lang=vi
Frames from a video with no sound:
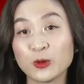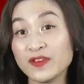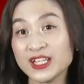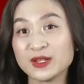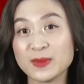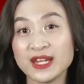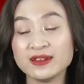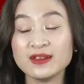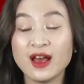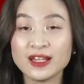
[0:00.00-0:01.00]
Quý vị thân
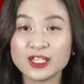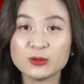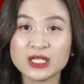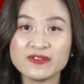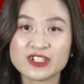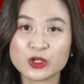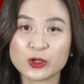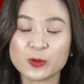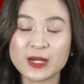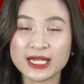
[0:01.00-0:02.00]
mến, thông tin vừa
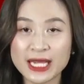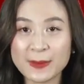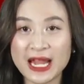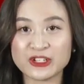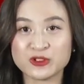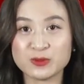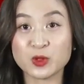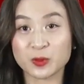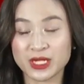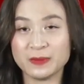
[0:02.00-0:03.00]
rồi cũng đã khép lại chuyên
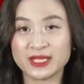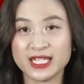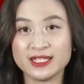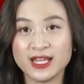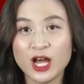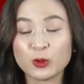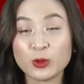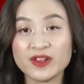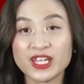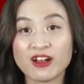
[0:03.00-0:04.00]
mục Điểm tin.
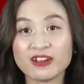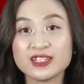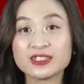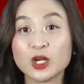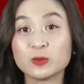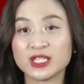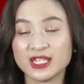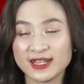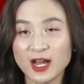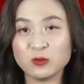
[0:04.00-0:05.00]
Quý vị có những thông
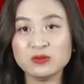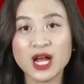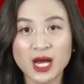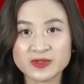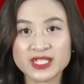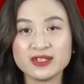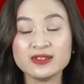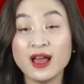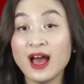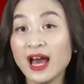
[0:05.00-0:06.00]
tin nóng, hấp
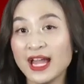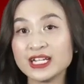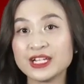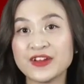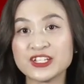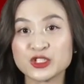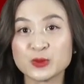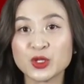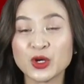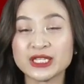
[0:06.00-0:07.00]
dẫn, hãy gửi về cho
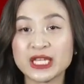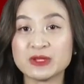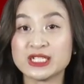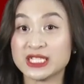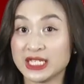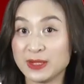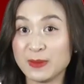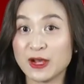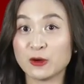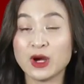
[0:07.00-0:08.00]
chúng tôi theo địa chỉ
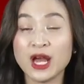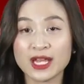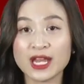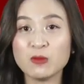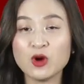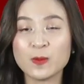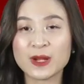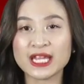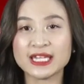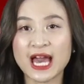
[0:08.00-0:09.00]
email nóng
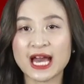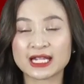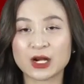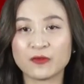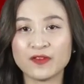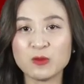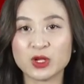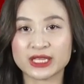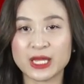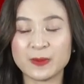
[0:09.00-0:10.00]
hôm nay a còng pháp
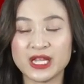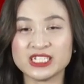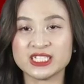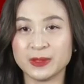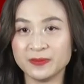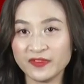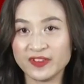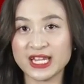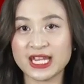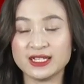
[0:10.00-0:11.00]
luật t p chấm
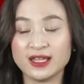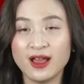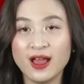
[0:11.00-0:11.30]
v n.